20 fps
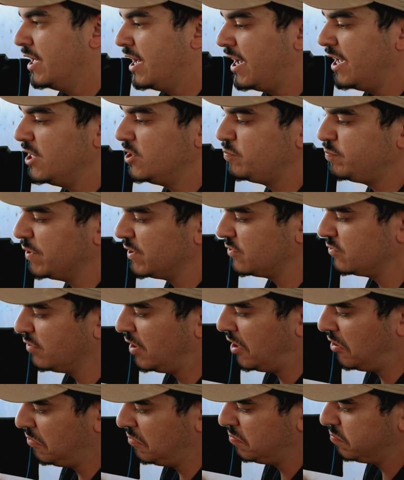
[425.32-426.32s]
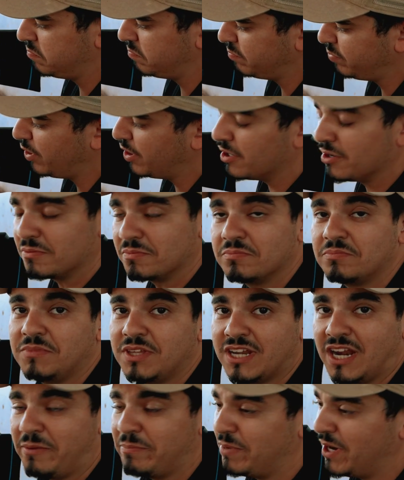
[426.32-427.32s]
É isso, pessoal. Pô,
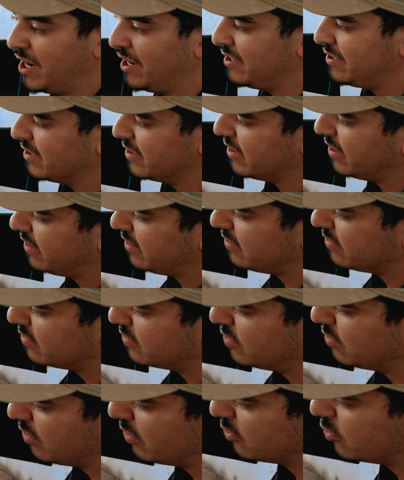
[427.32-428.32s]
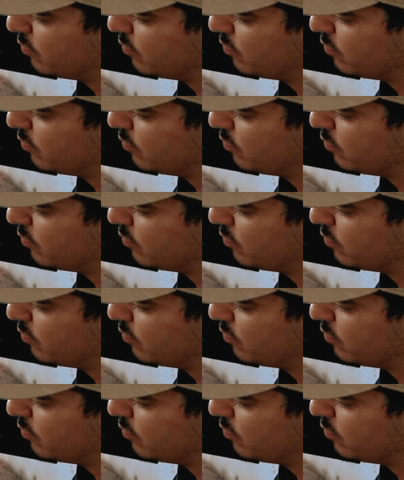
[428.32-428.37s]
mira aberta, né? Deu um